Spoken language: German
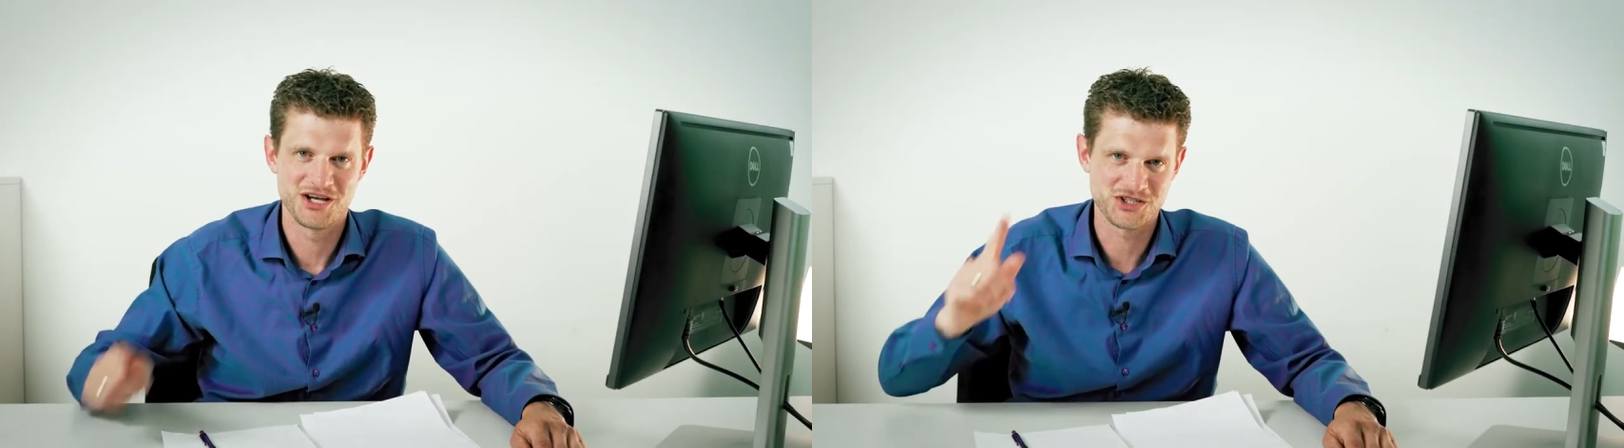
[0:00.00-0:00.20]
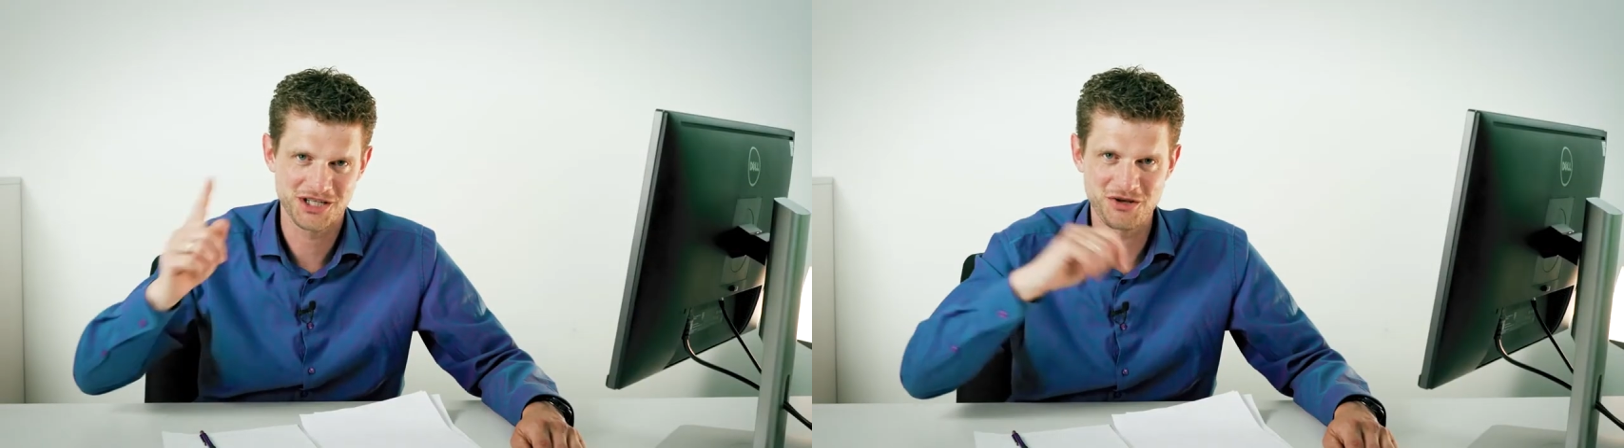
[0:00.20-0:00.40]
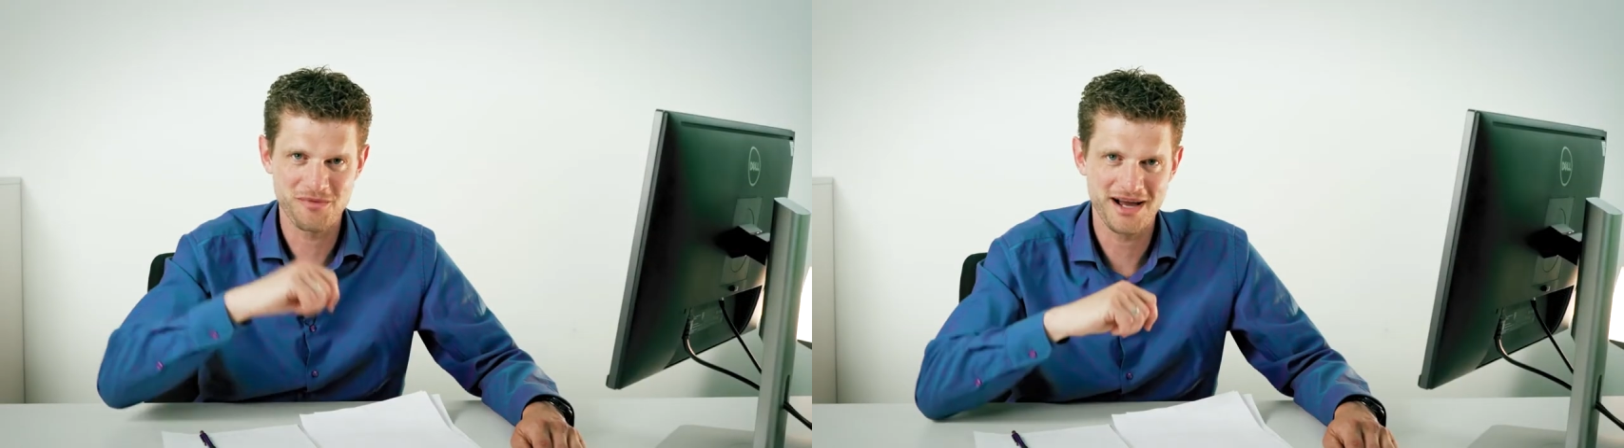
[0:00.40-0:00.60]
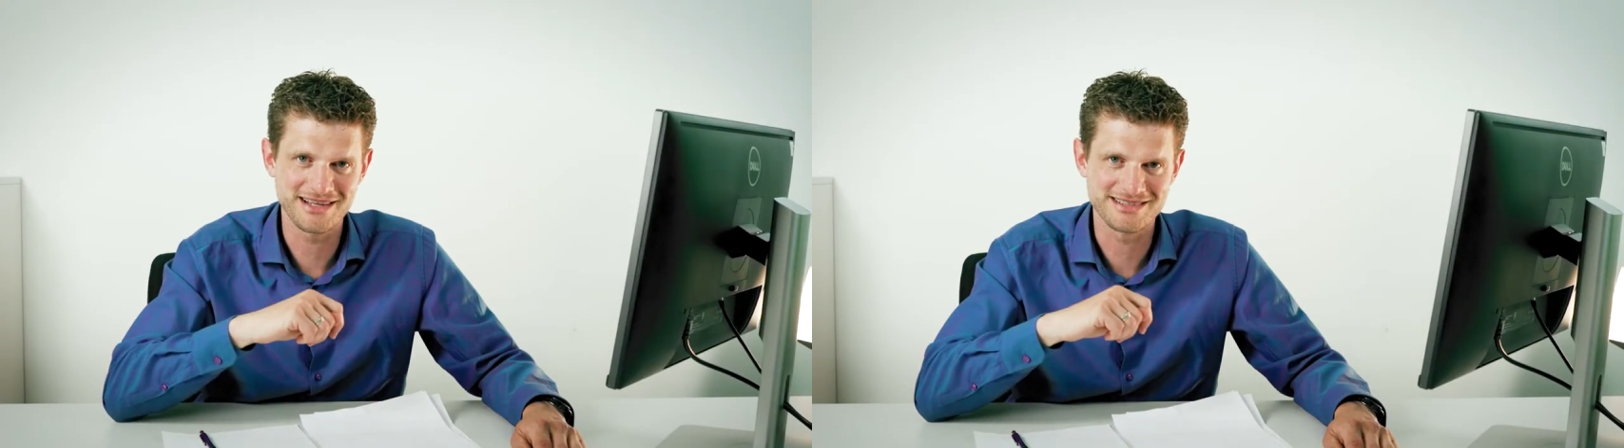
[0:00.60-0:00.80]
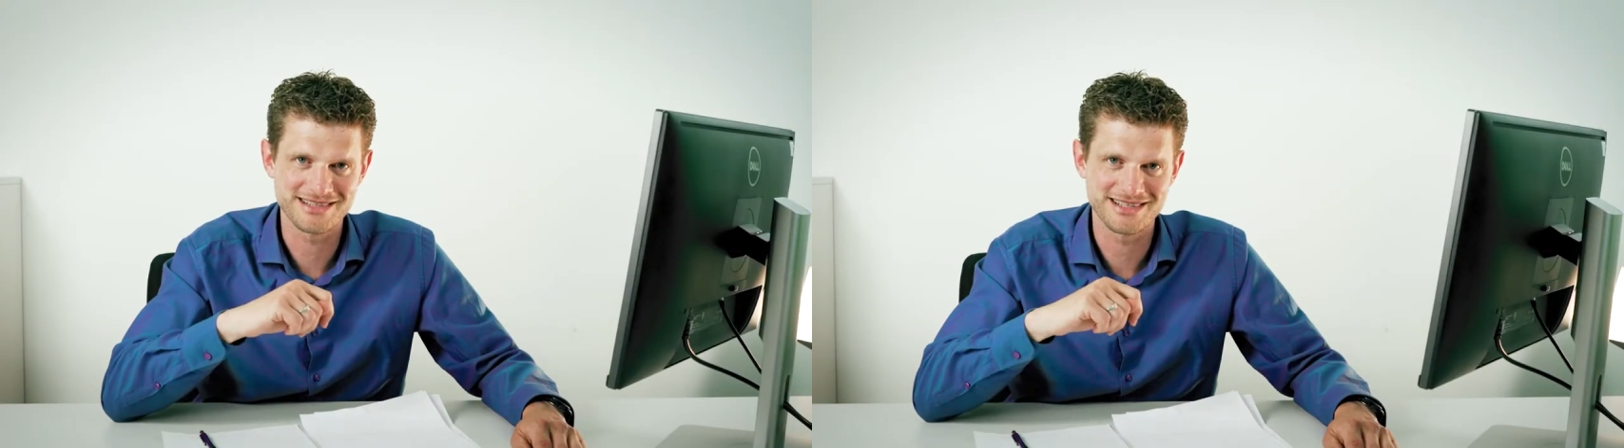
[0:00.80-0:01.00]
Schritt Nummer
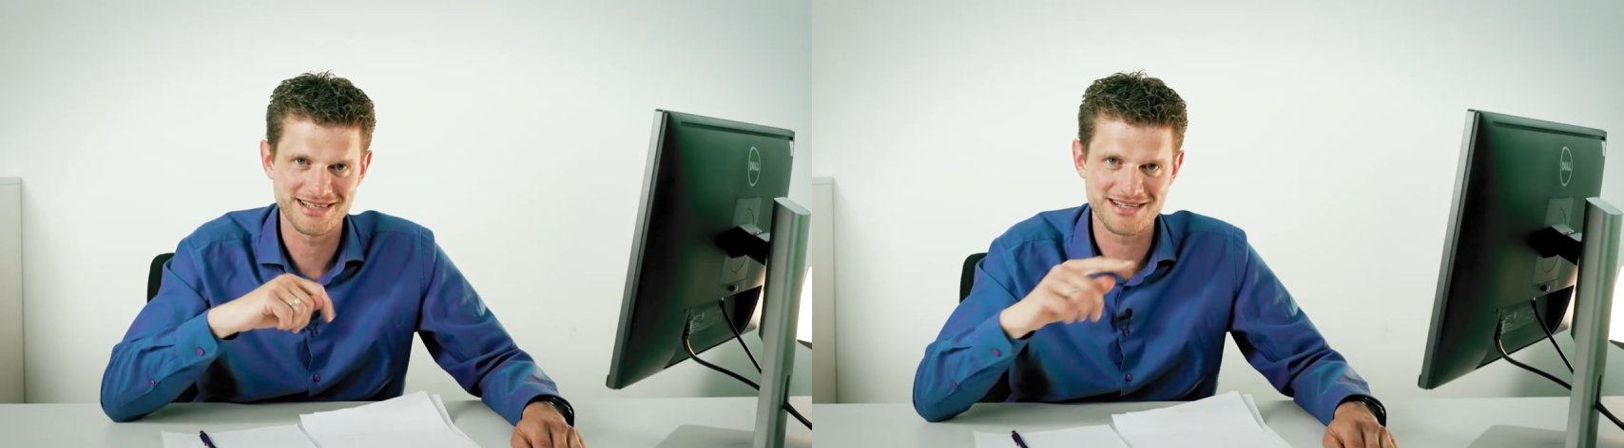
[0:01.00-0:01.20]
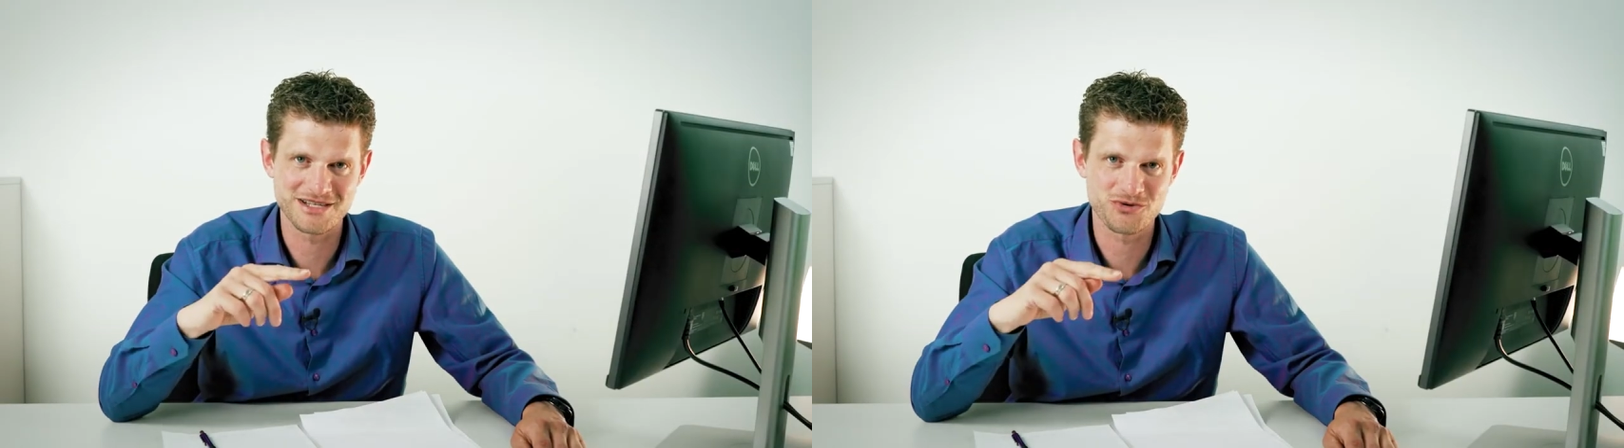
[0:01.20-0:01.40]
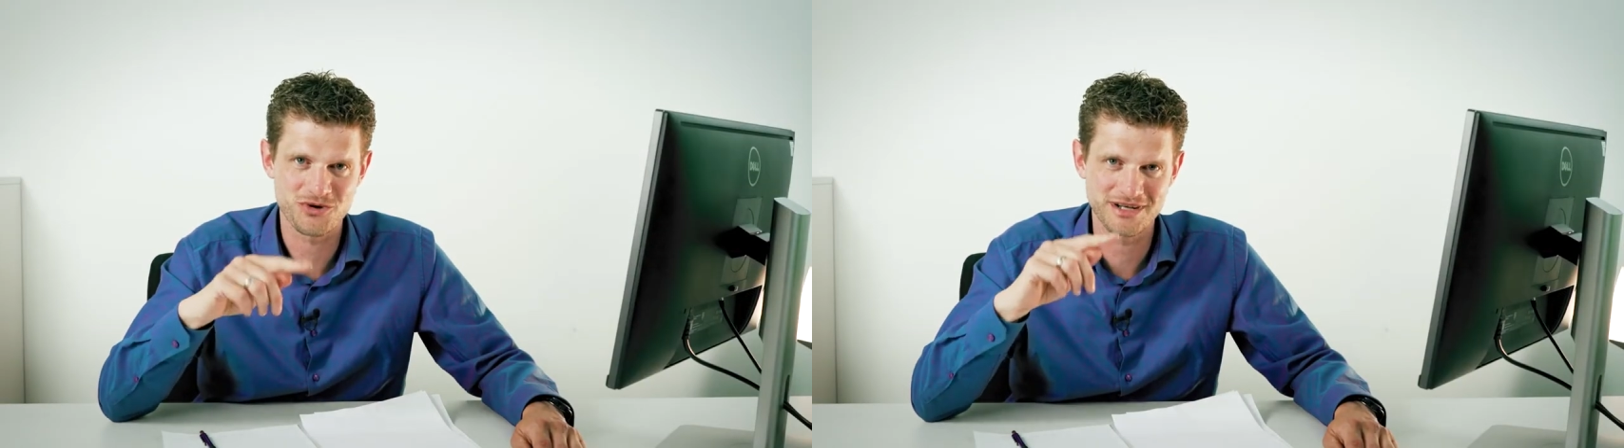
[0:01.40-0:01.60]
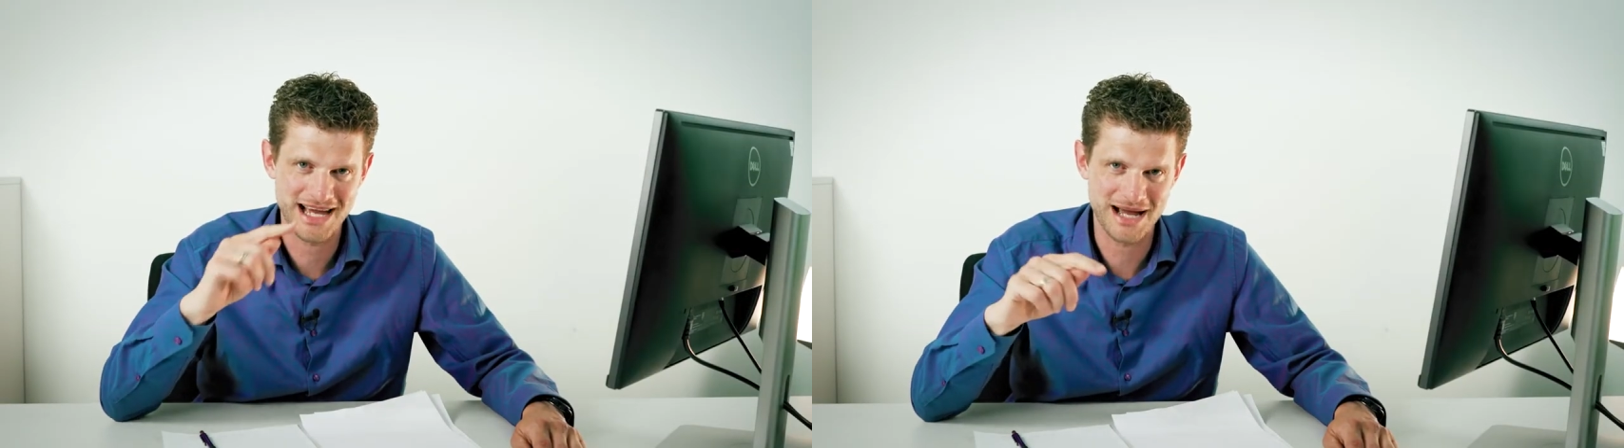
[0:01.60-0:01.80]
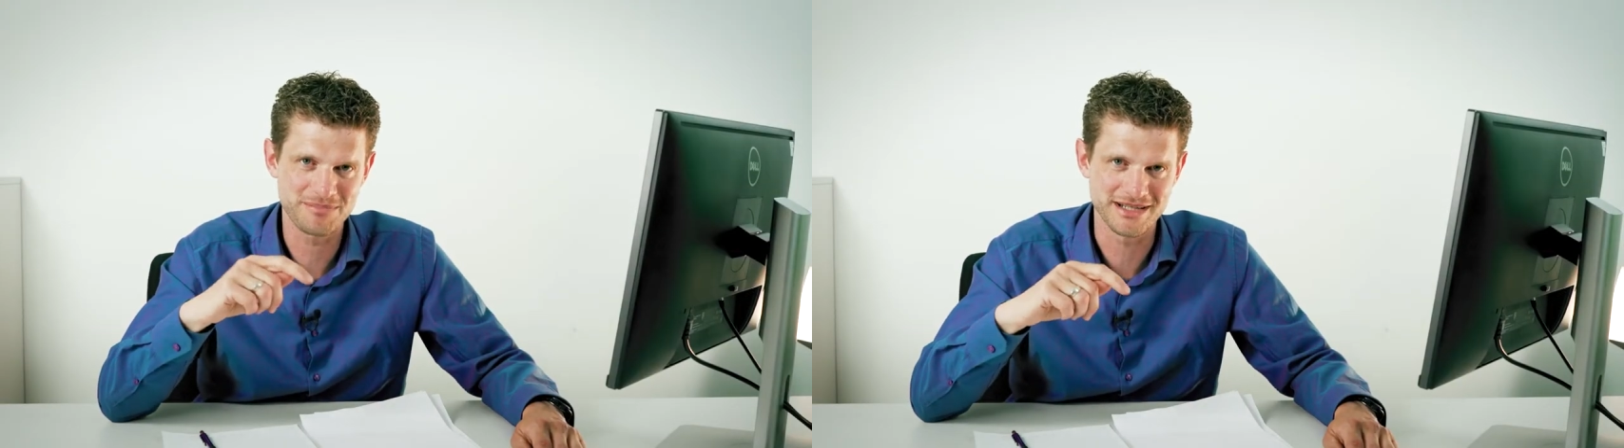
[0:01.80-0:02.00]
eins: die Sensoren
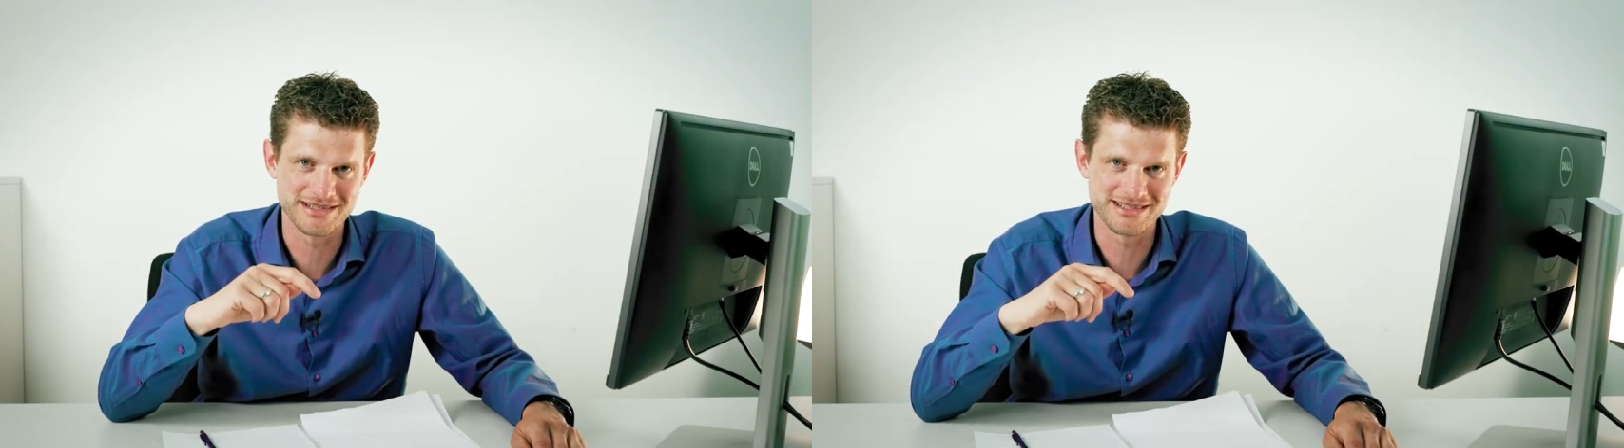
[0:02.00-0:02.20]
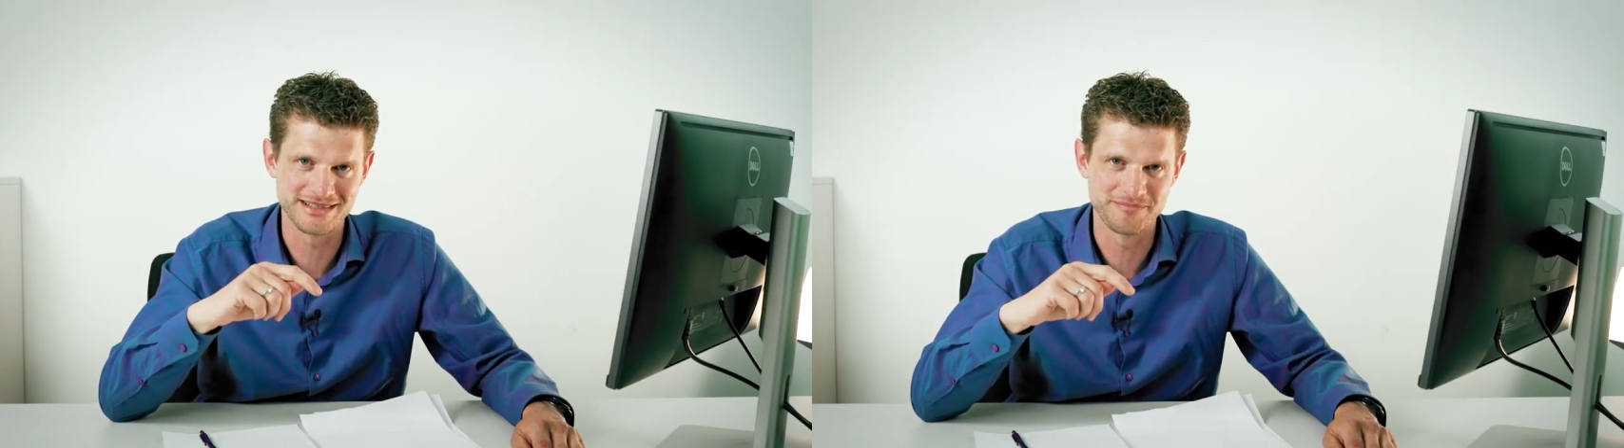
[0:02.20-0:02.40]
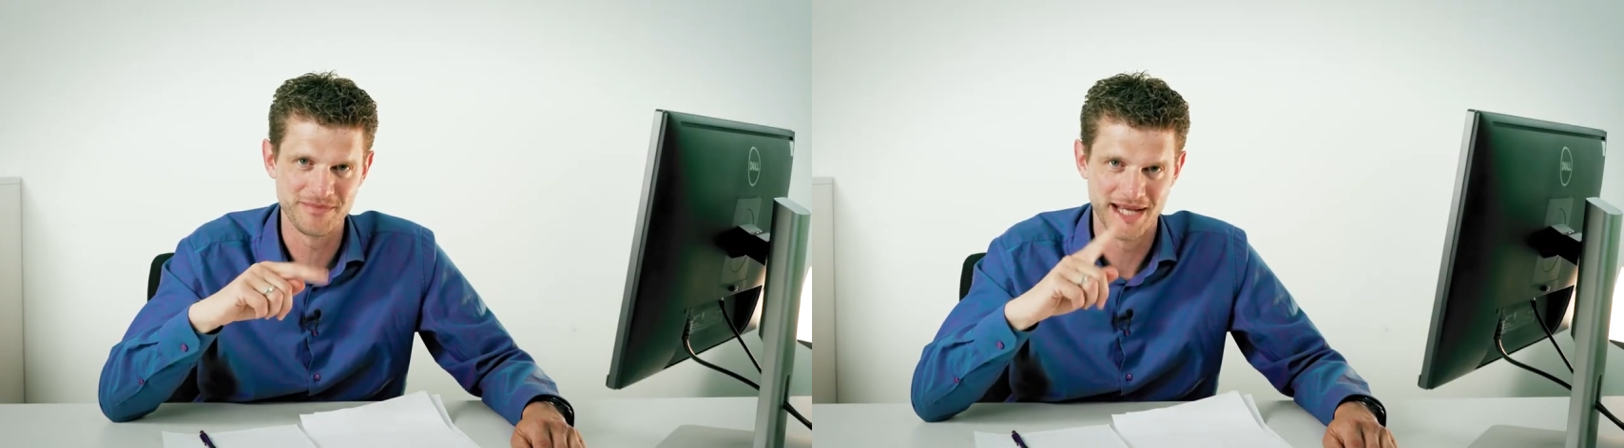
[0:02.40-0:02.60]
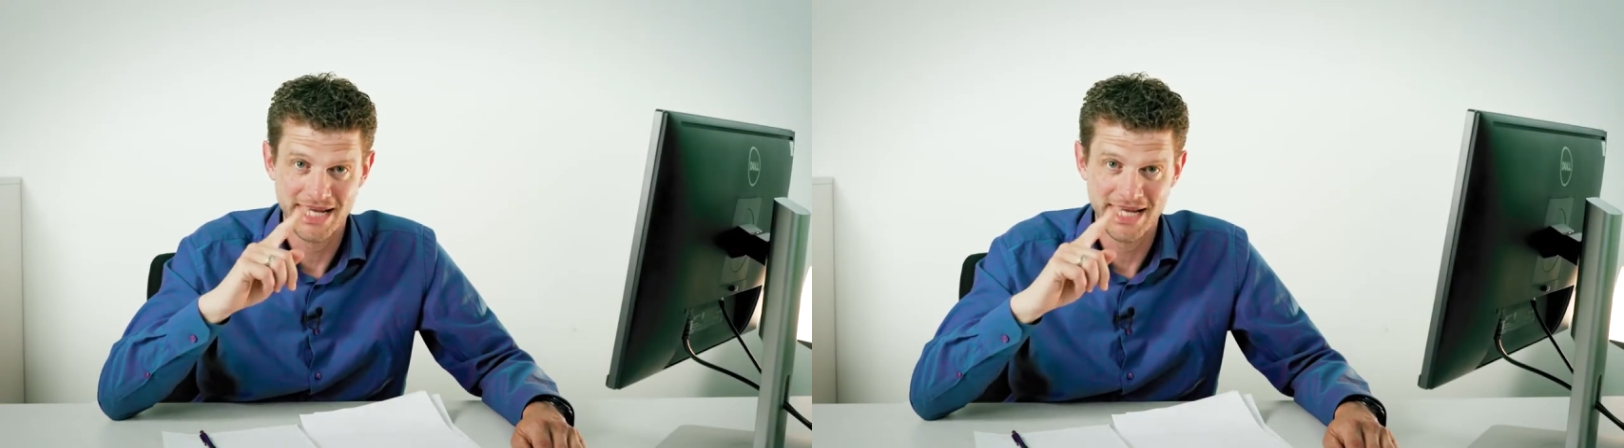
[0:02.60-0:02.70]
applizieren.